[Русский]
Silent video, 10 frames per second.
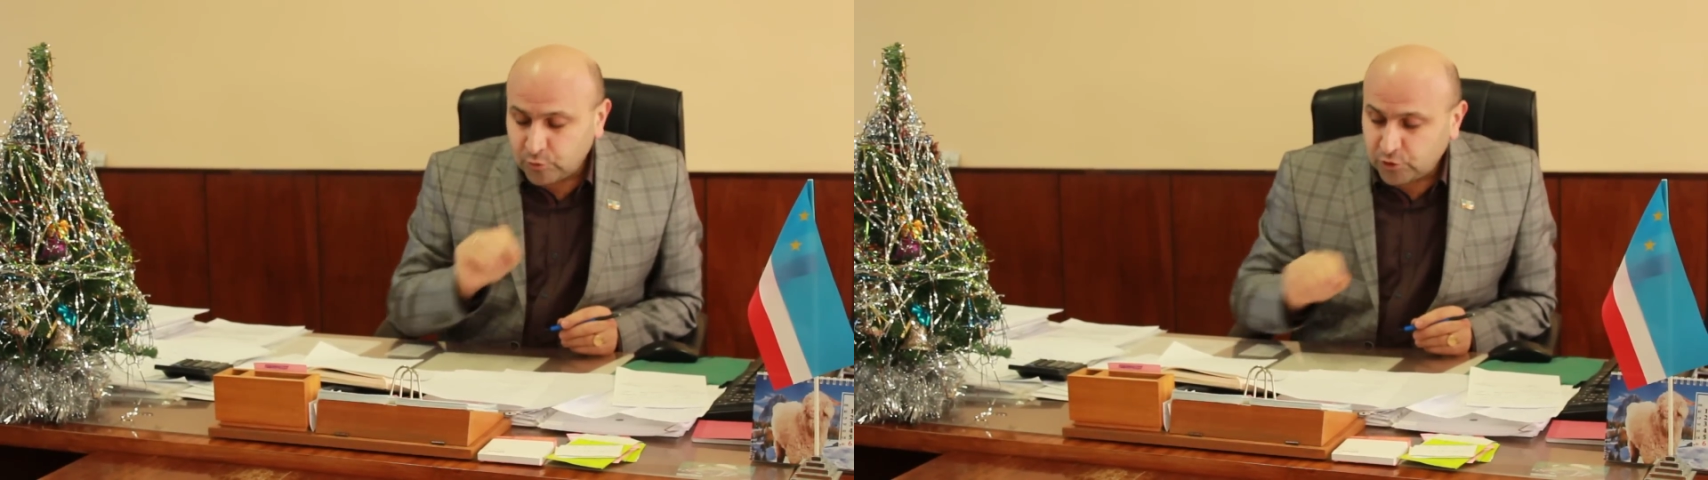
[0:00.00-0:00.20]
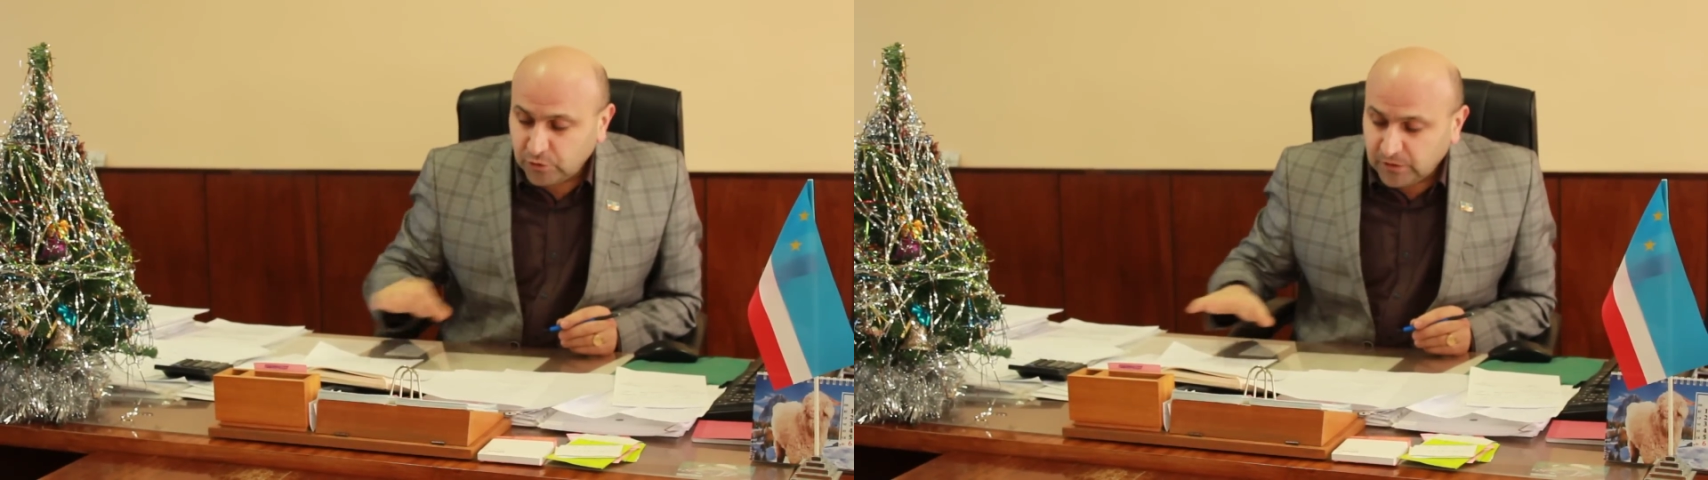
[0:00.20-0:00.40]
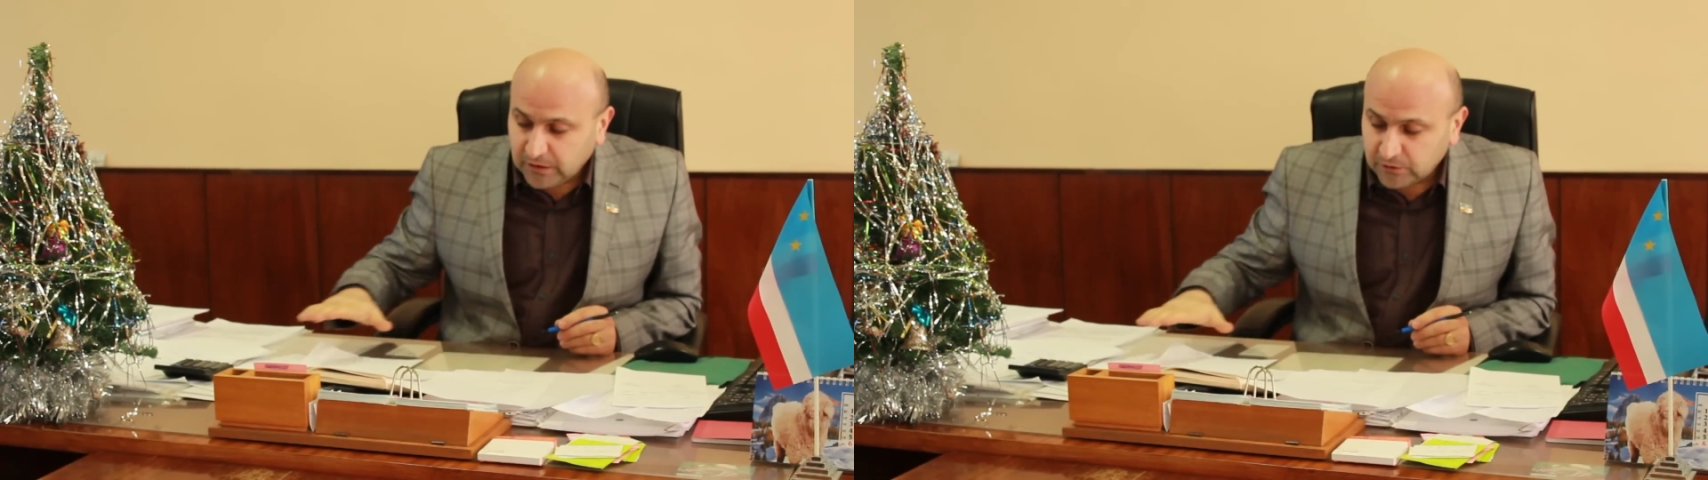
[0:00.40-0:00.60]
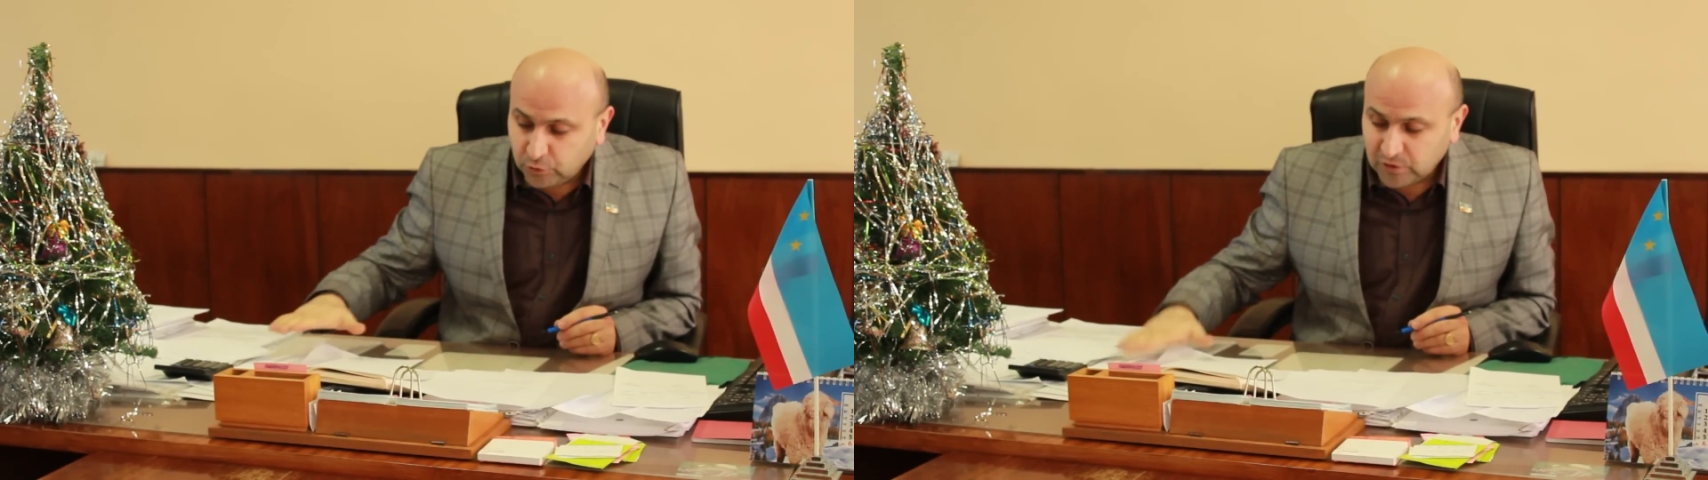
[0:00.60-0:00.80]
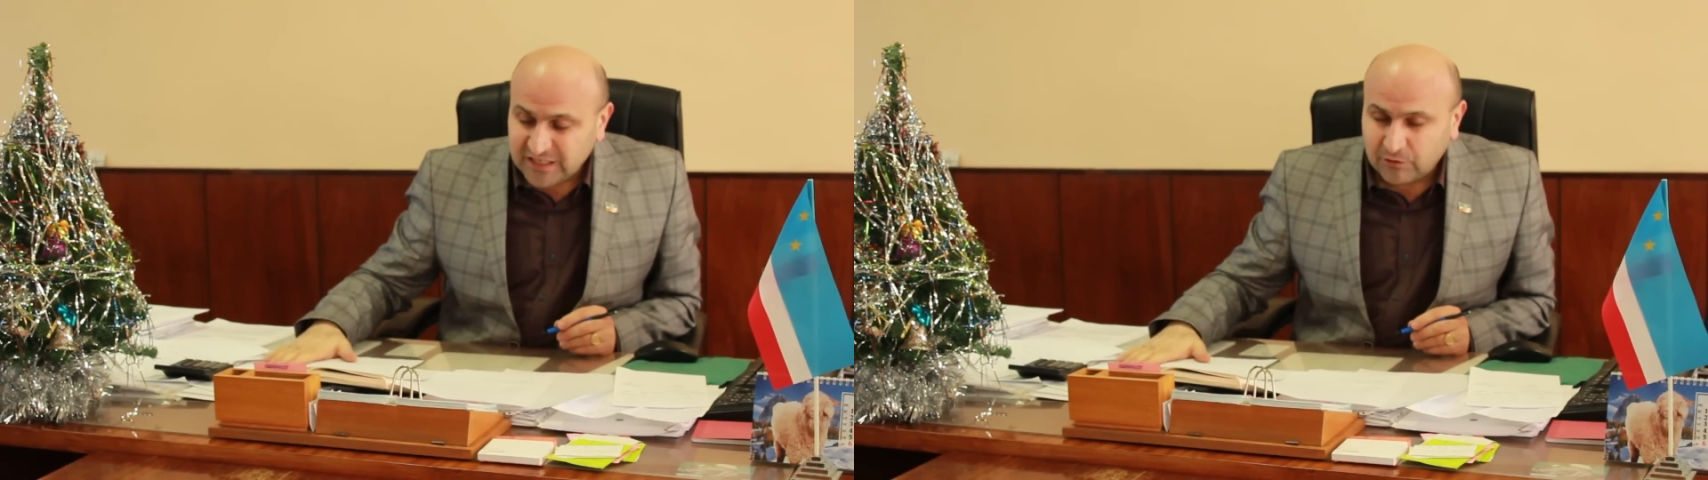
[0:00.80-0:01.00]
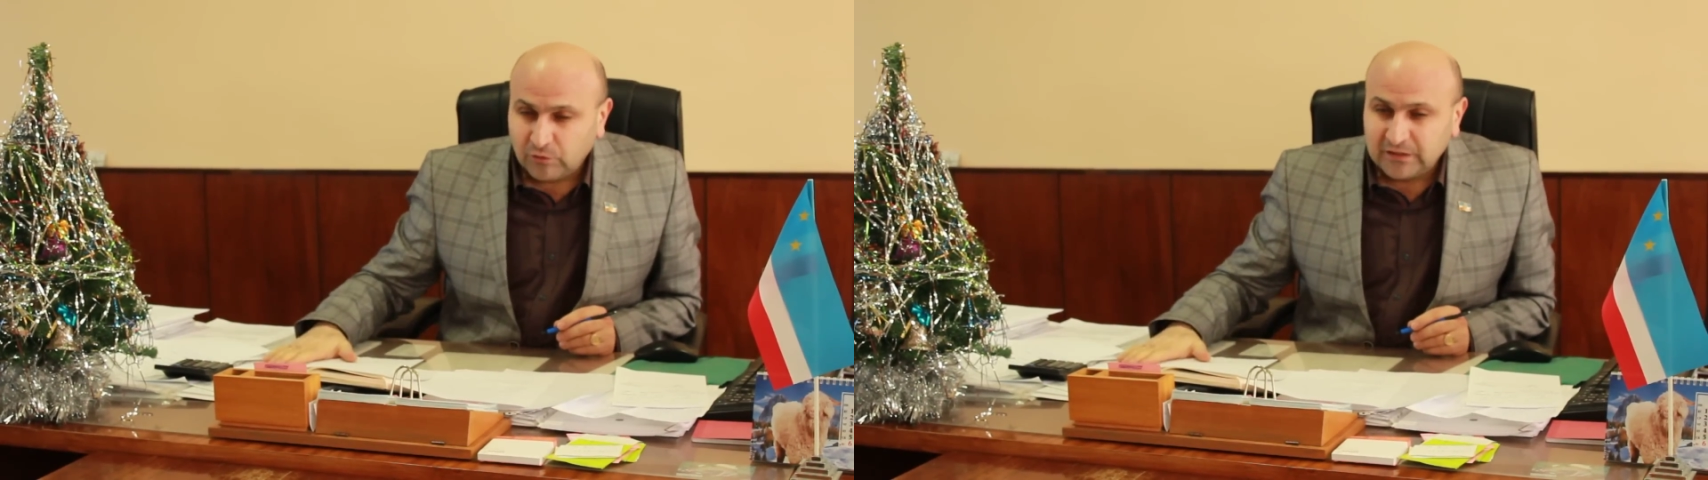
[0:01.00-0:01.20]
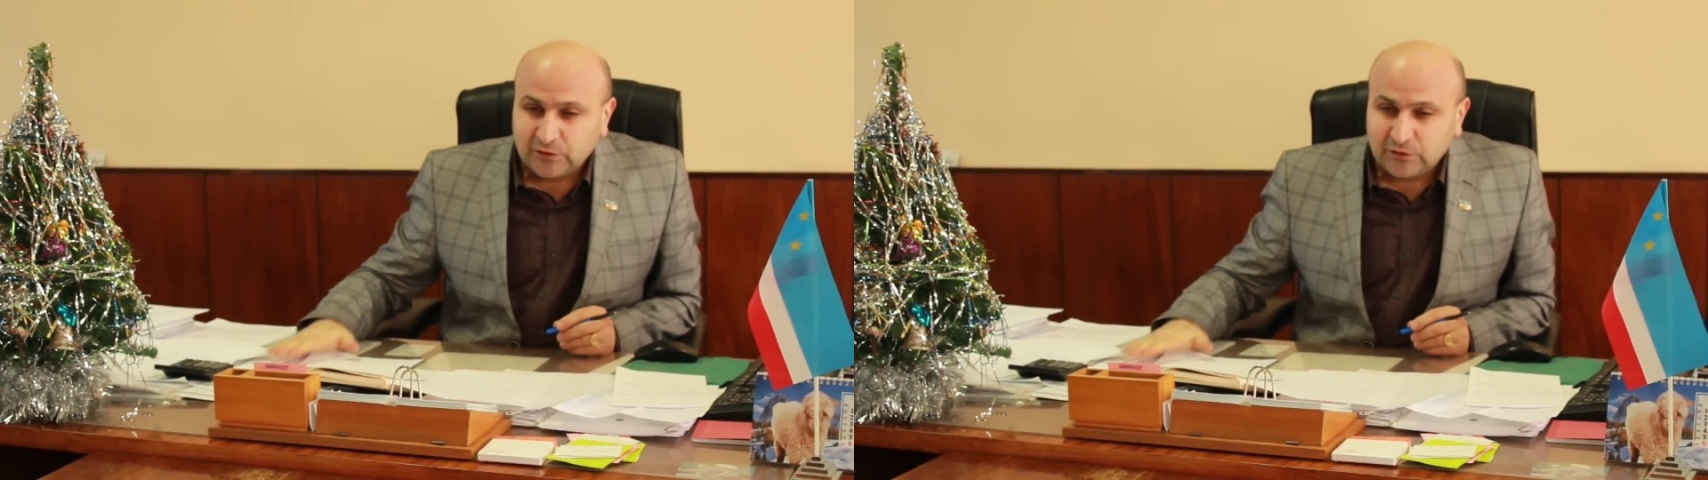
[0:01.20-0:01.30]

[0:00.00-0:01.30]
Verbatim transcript: что тот закон,